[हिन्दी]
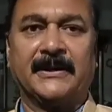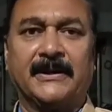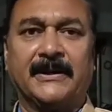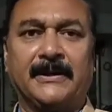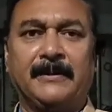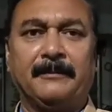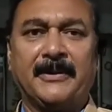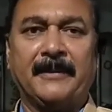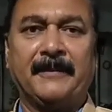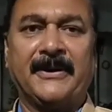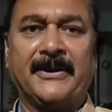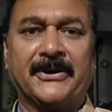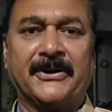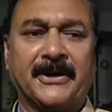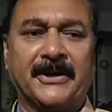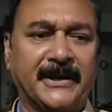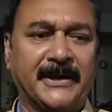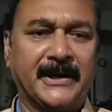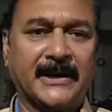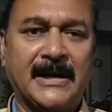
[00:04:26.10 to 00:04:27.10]
इम्प्लीमेंट
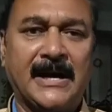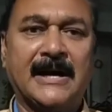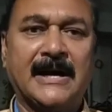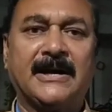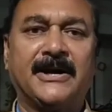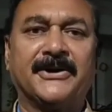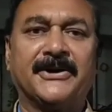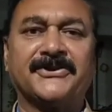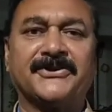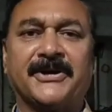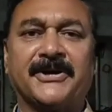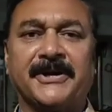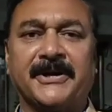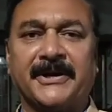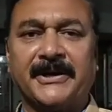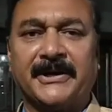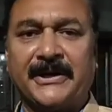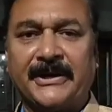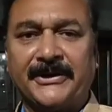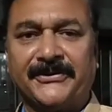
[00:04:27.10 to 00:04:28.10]
करेंगे कहाँ खर्च
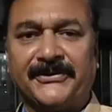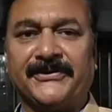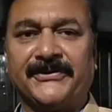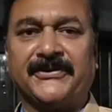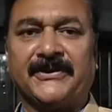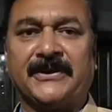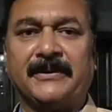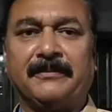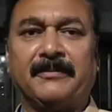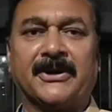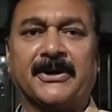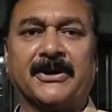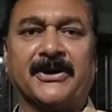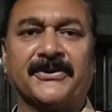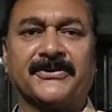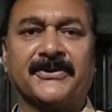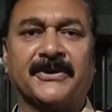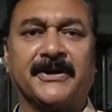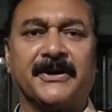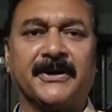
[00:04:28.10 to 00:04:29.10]
करेंगे किस स्कीम में खर्च
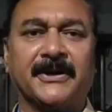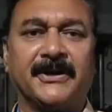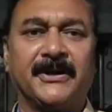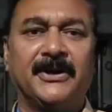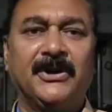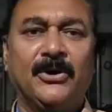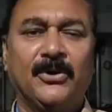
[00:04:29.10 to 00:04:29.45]
करेंगे